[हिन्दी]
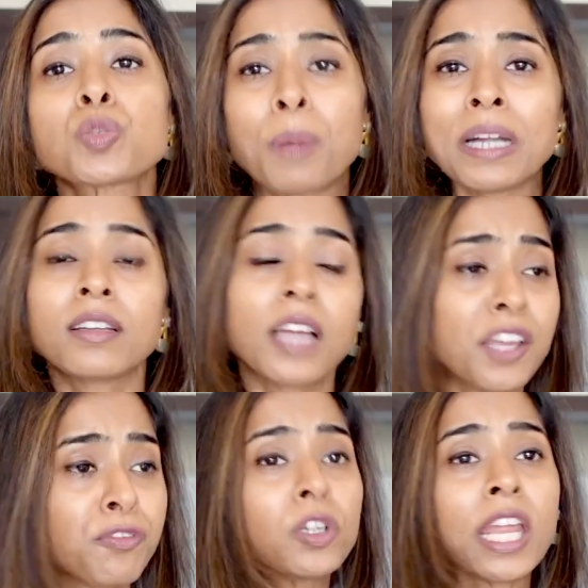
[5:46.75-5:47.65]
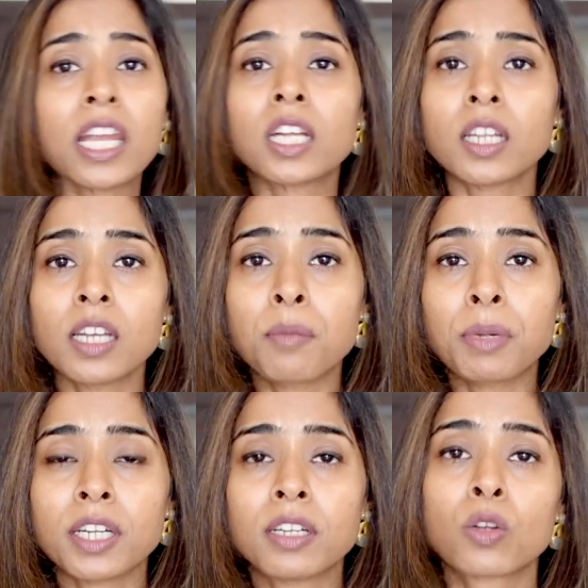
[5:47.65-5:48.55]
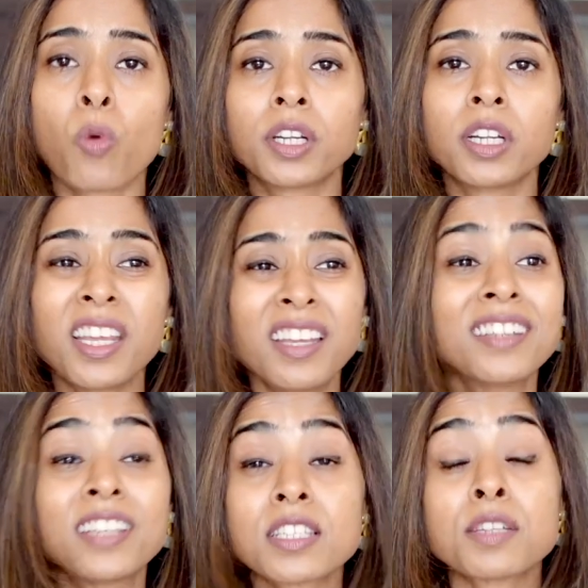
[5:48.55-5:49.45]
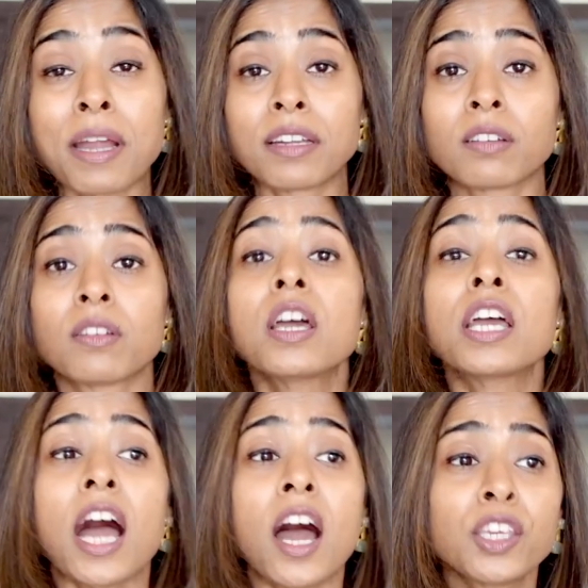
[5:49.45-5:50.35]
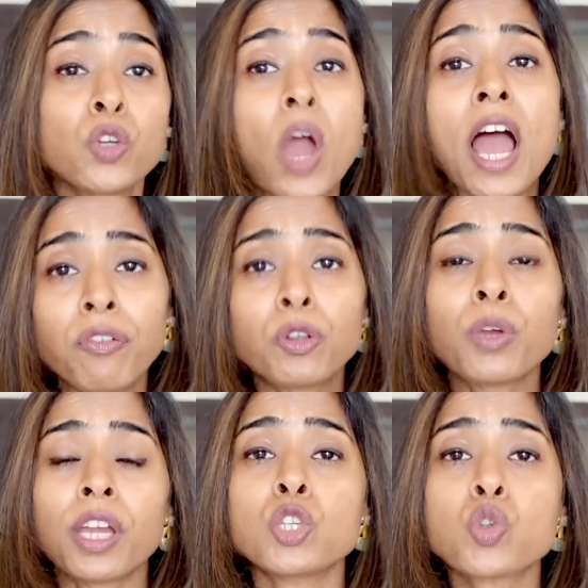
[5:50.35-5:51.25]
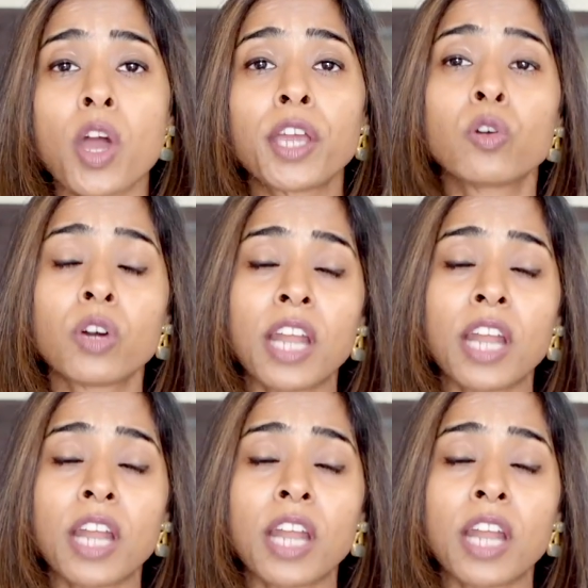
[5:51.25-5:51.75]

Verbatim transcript: बट इफ़ यू टेक इट इन अ लिमिटेड क्वांटिटी इट डजेंट मैटर you have to enjoy your